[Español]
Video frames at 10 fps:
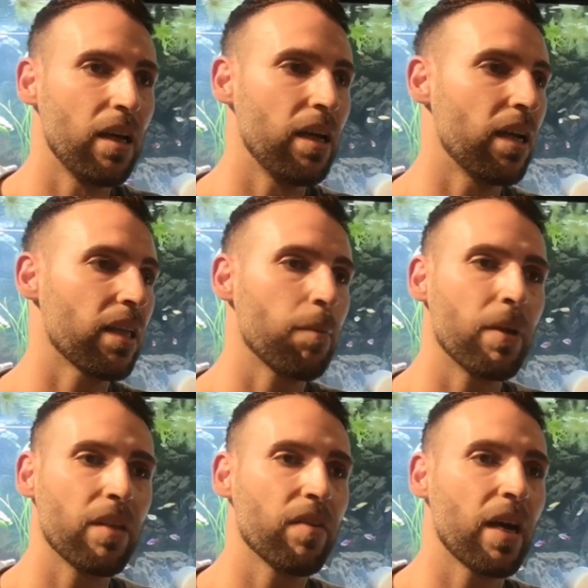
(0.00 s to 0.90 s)
las
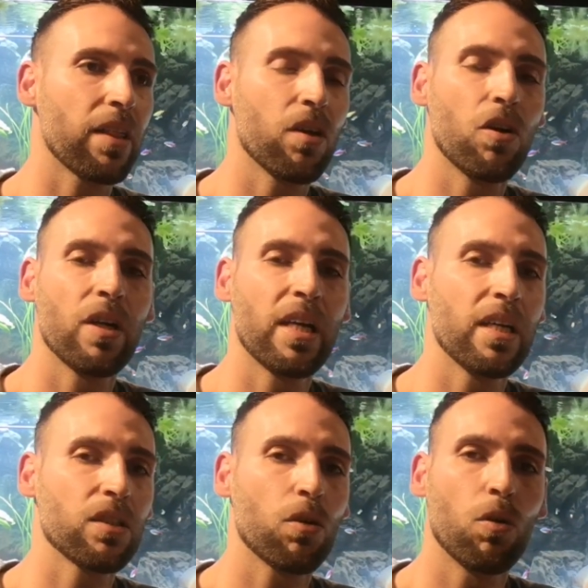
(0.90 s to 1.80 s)

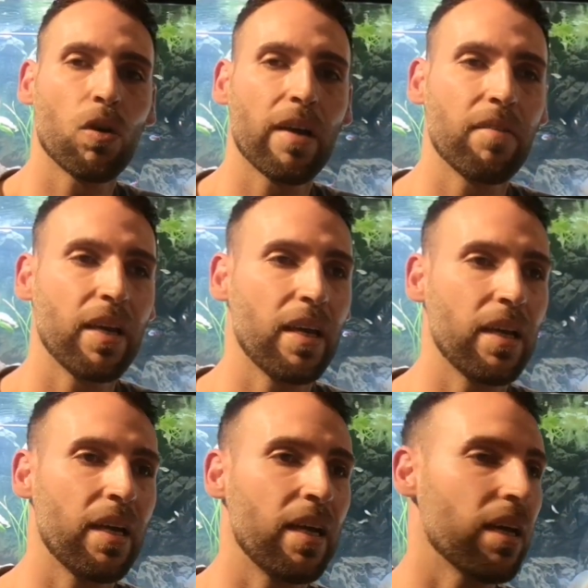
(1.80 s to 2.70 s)
especificaciones, con lo que
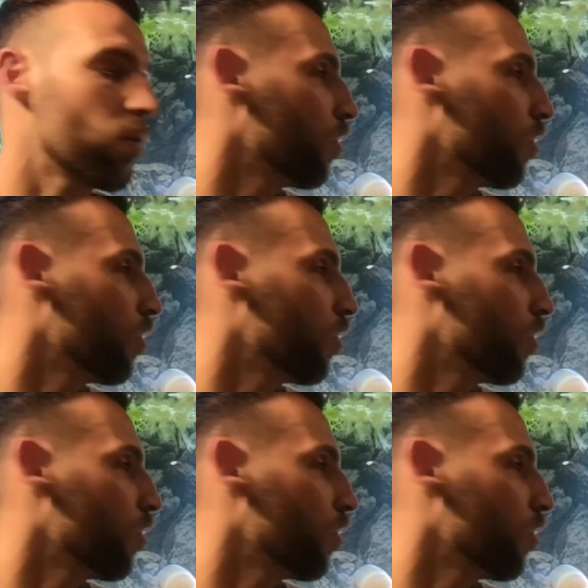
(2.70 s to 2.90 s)
viene,